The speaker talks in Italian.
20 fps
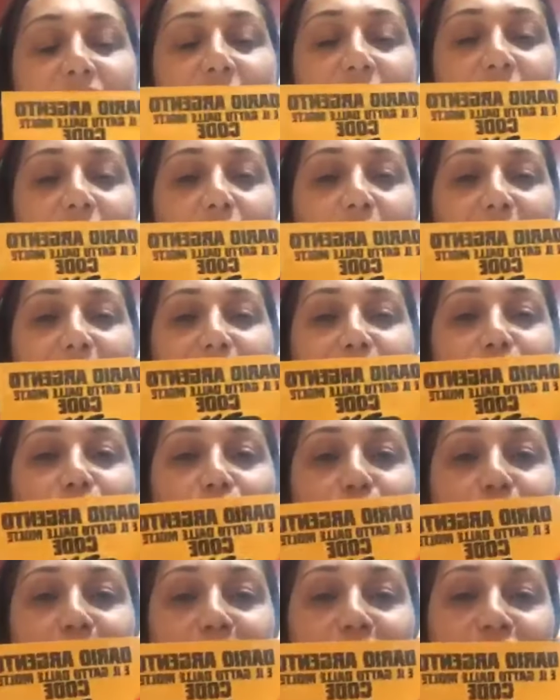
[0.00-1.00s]
mi farò una
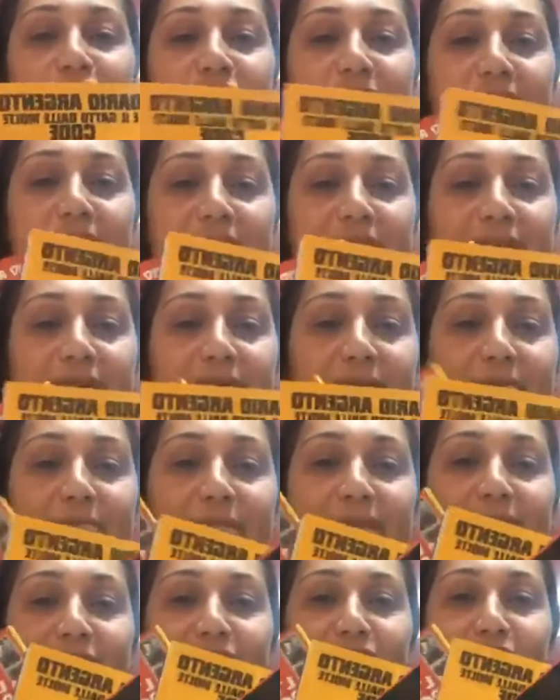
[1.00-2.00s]
scorpacciata,
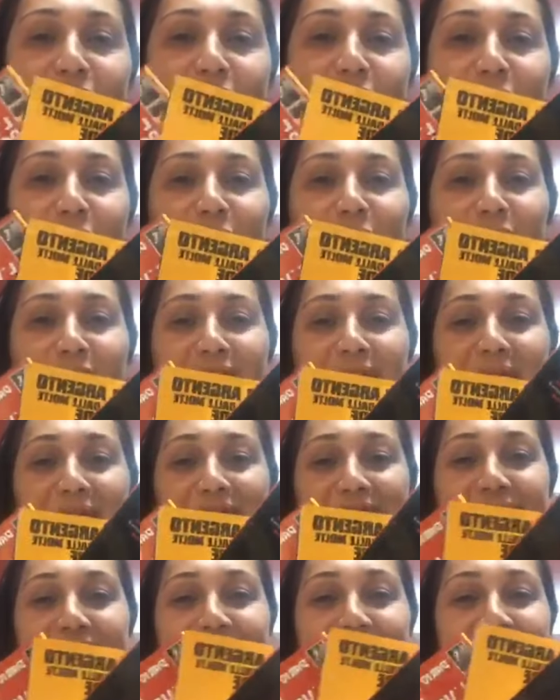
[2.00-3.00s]
mi leggerò tutti
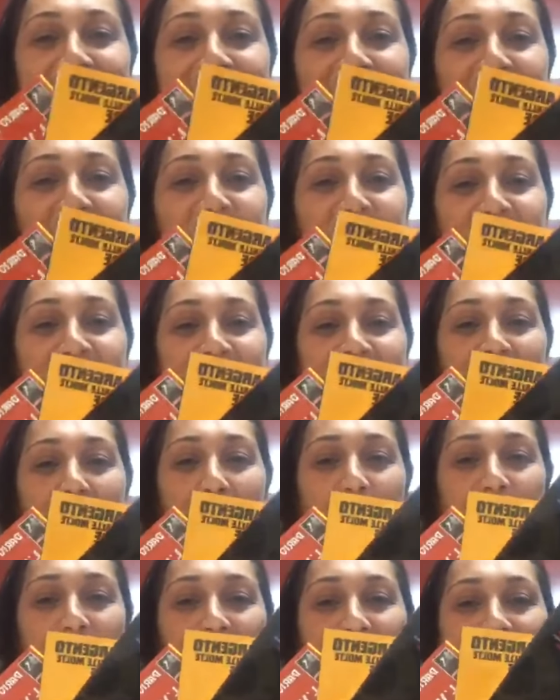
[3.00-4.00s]
questi tre libri,
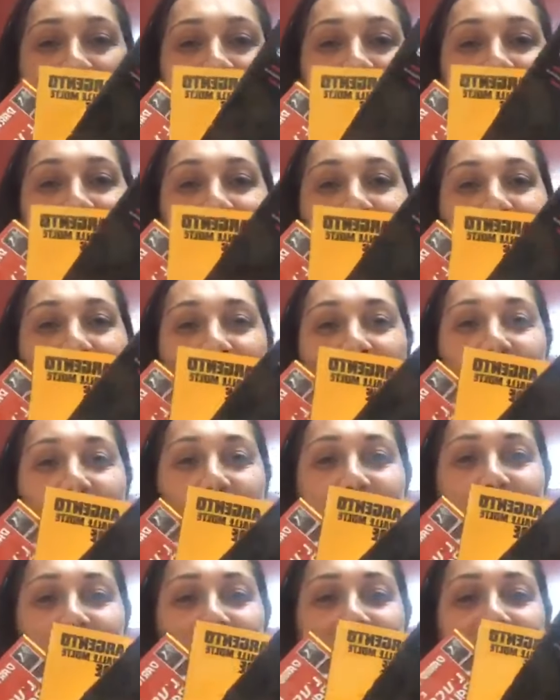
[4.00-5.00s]
eccoli
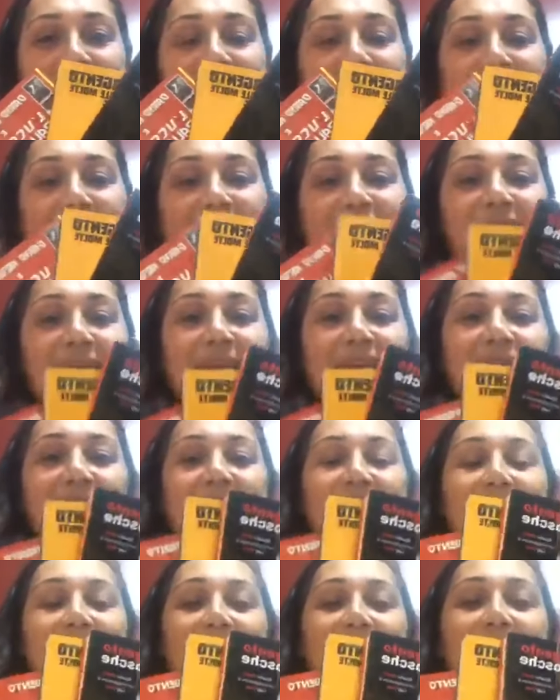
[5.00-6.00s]
qua,
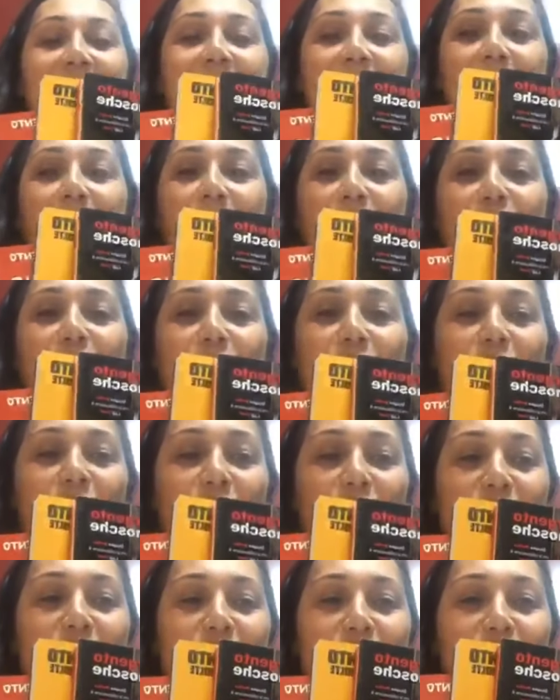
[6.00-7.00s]
al Profondo
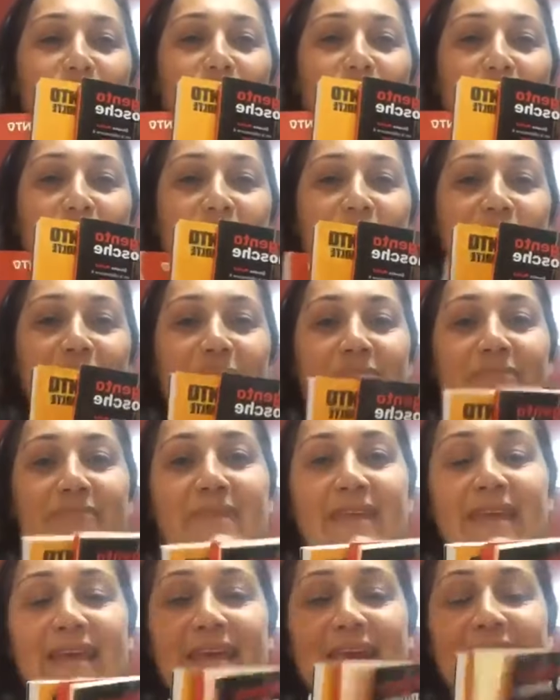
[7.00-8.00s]
Rosso Store.
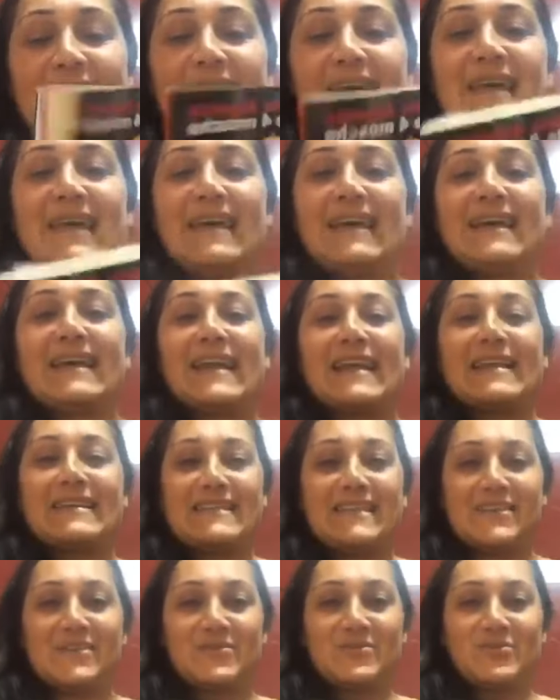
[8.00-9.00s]
Grazie
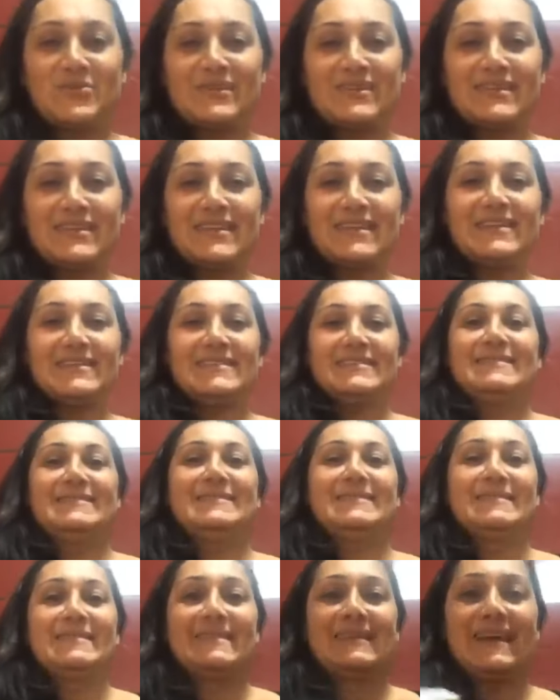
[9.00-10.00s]
a tutti,
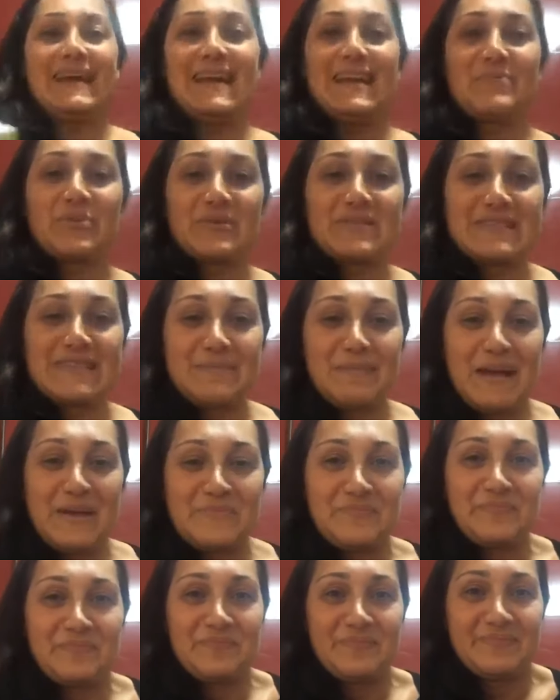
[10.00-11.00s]
alla
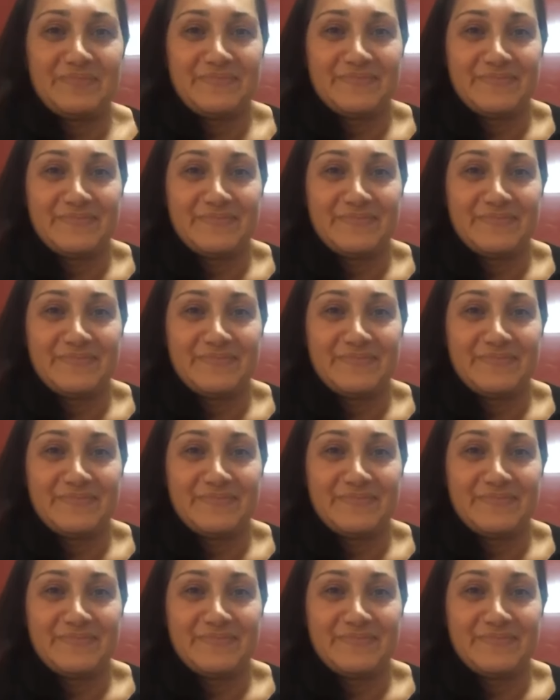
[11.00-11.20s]
prossima!